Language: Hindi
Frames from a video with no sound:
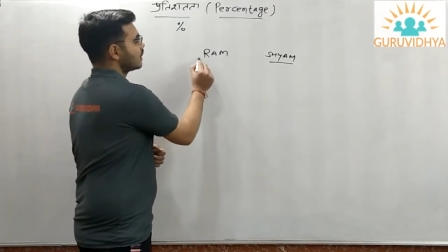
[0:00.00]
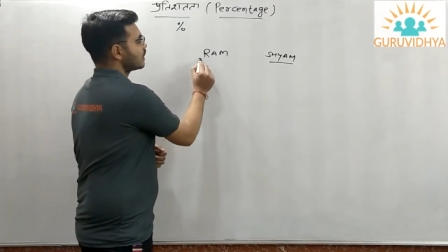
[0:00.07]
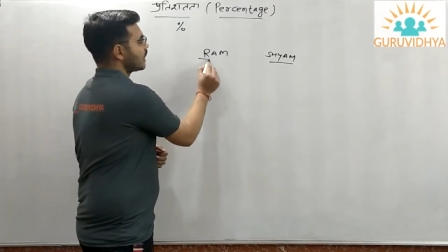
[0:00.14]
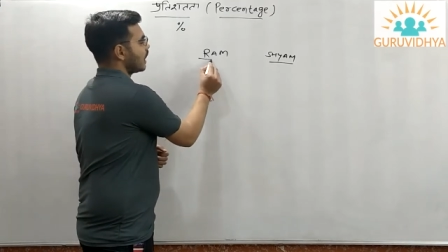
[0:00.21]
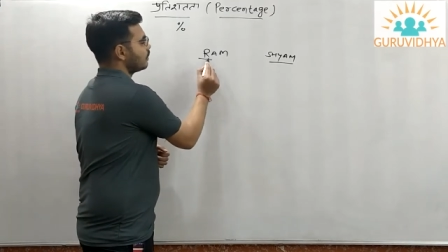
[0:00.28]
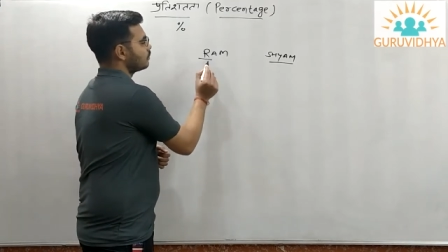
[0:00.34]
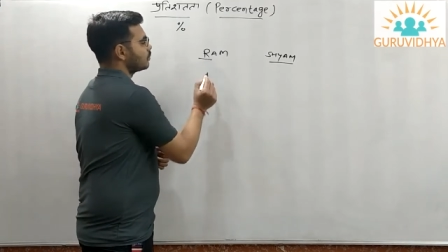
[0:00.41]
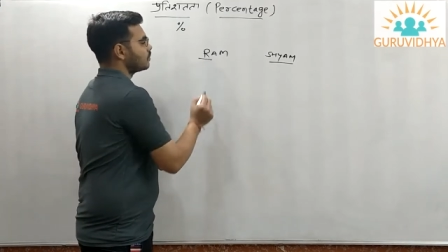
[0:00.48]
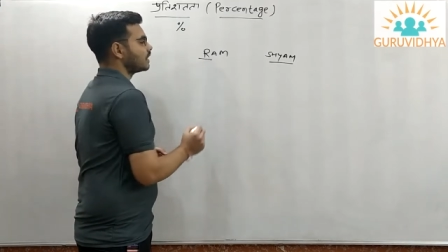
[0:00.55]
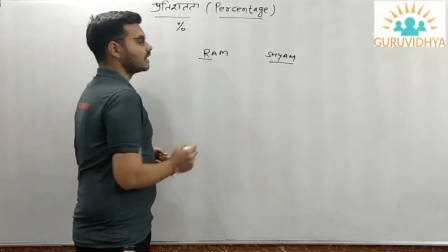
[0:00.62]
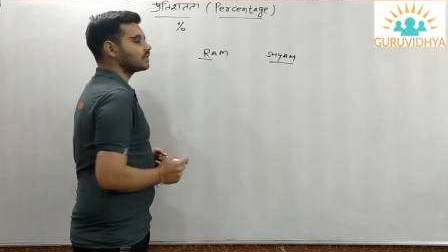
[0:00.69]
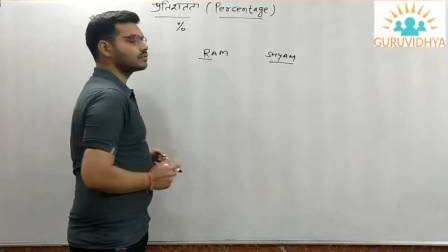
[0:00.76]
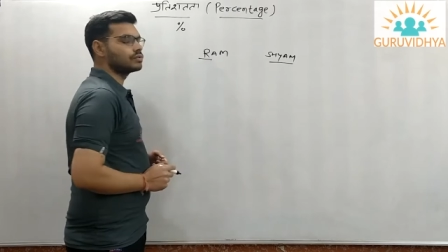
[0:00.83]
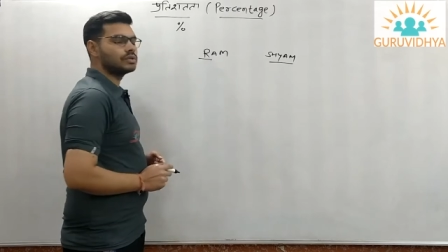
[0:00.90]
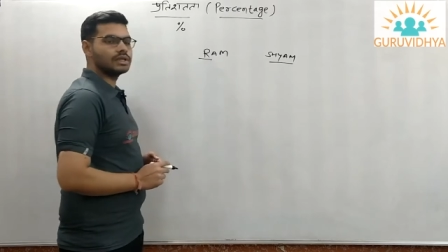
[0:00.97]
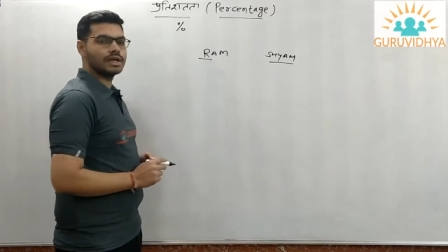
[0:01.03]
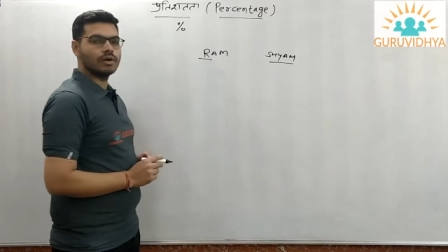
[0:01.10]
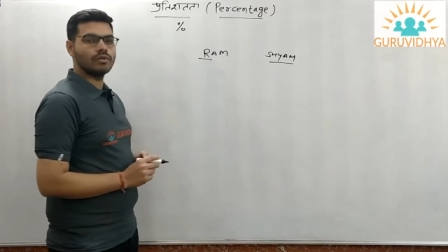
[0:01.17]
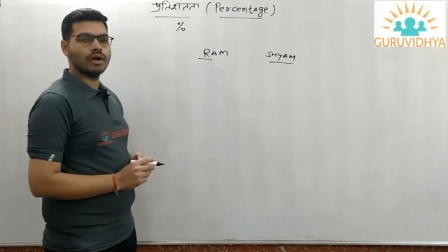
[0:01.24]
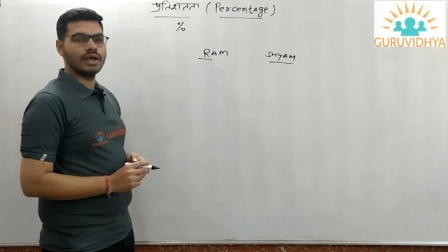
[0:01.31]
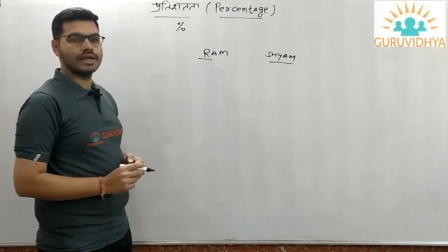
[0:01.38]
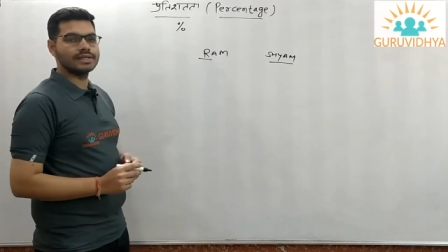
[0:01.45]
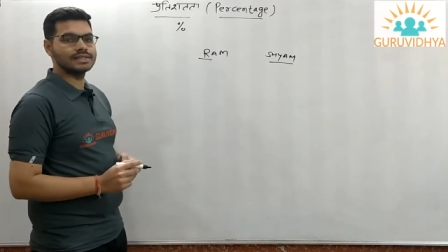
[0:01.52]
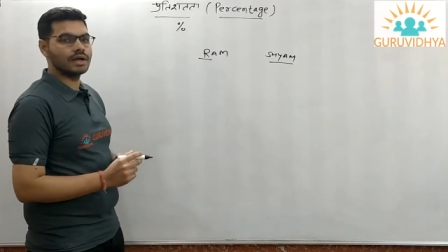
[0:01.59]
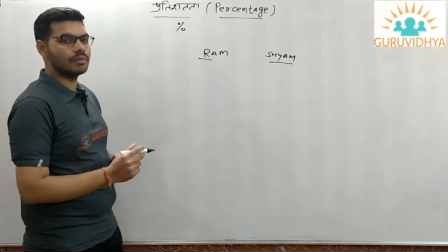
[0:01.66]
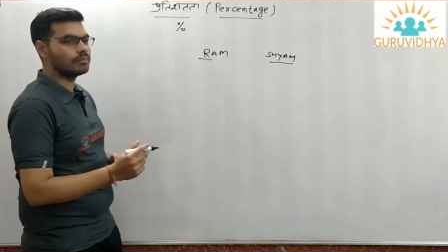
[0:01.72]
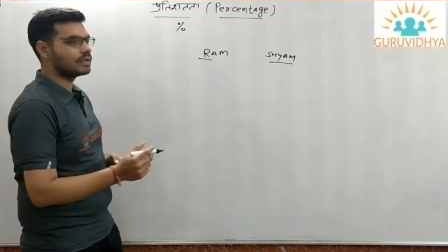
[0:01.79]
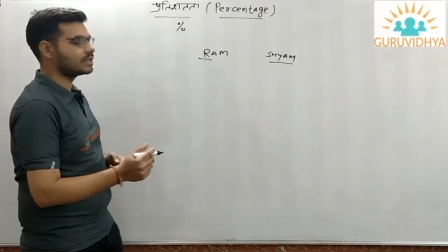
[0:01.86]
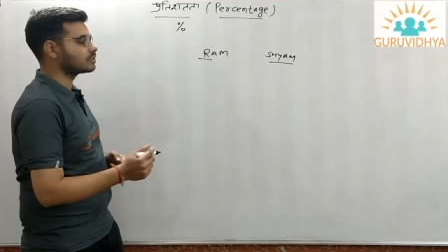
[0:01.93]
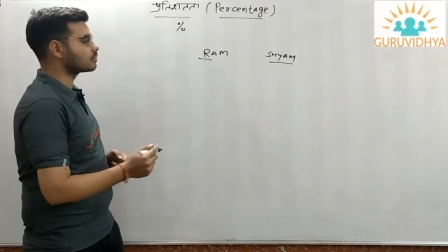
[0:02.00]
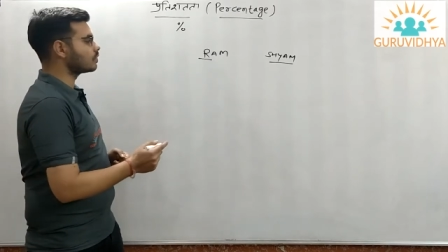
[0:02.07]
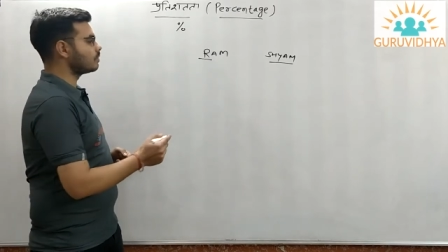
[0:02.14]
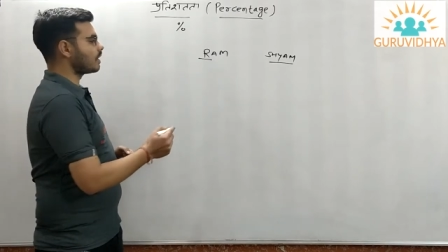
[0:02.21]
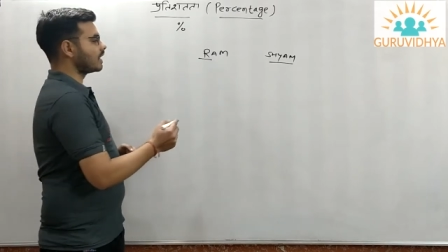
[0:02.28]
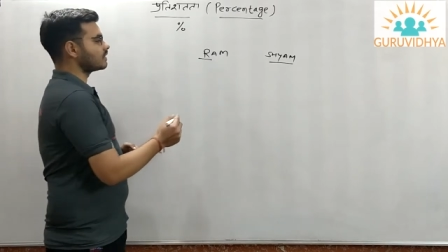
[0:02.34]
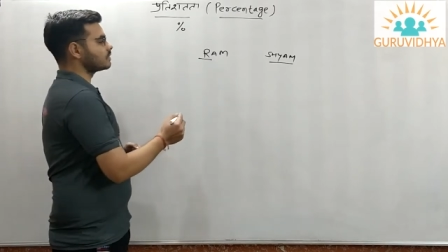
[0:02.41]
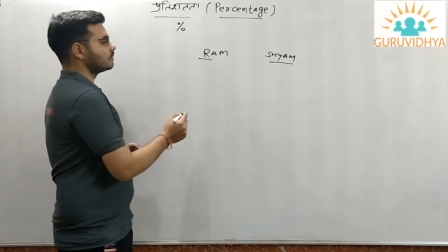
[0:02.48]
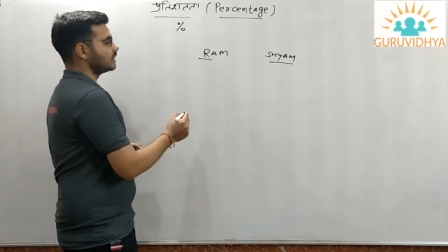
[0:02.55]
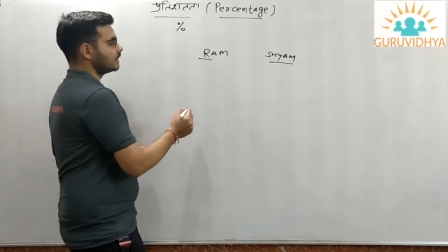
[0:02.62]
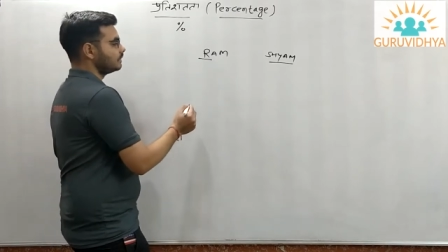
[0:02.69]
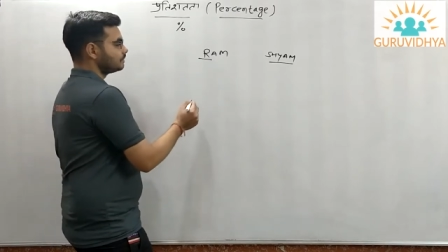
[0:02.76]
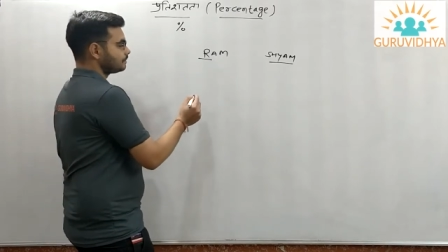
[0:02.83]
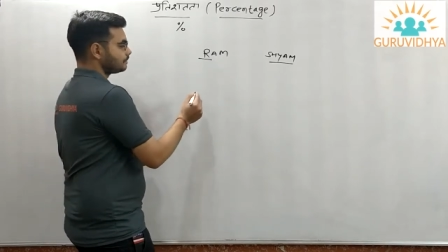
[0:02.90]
राम को एक्चुअली क्या हुआ एग्जाम में इसको मार्क्स मिले